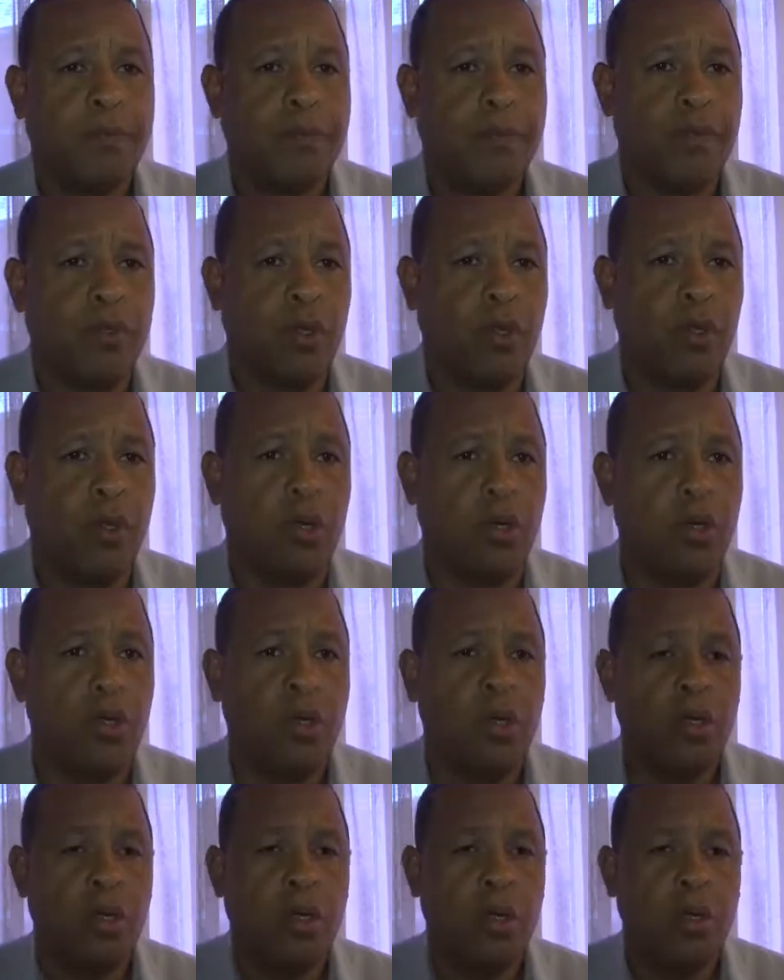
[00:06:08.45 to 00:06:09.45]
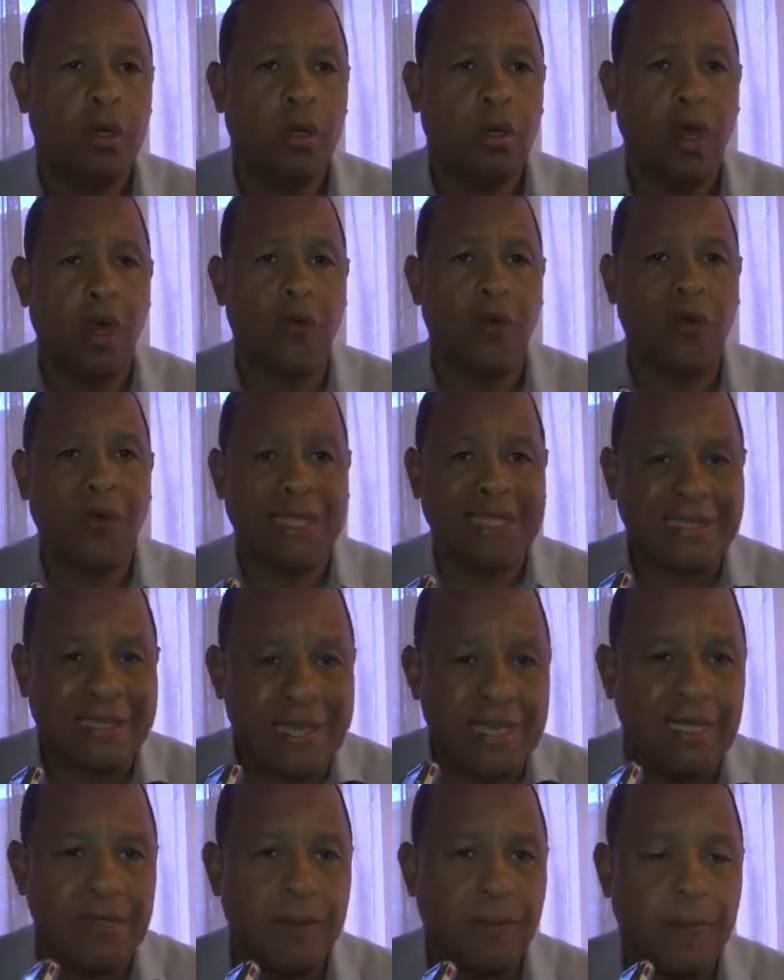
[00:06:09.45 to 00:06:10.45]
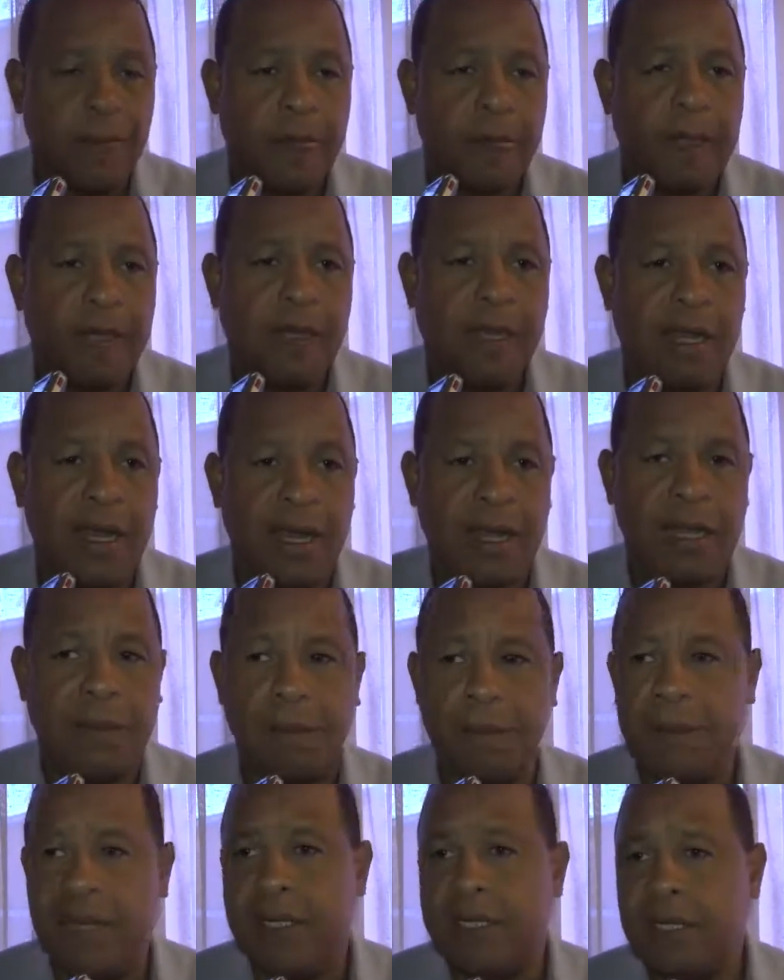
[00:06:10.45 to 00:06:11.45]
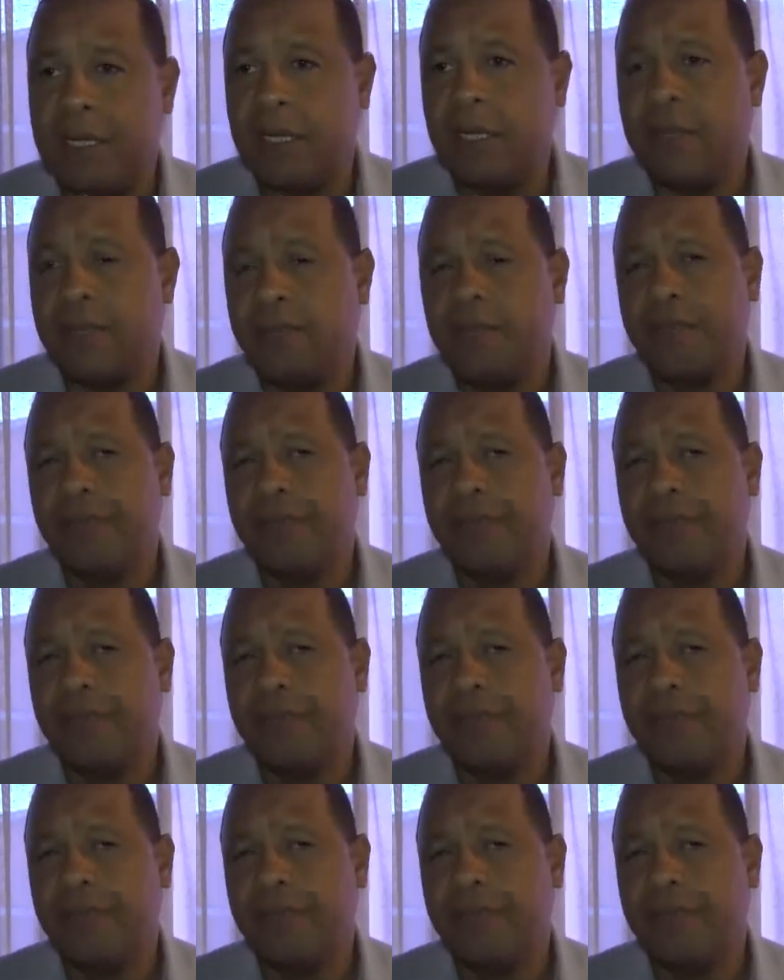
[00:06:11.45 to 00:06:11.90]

Yo ofrecí en la campaña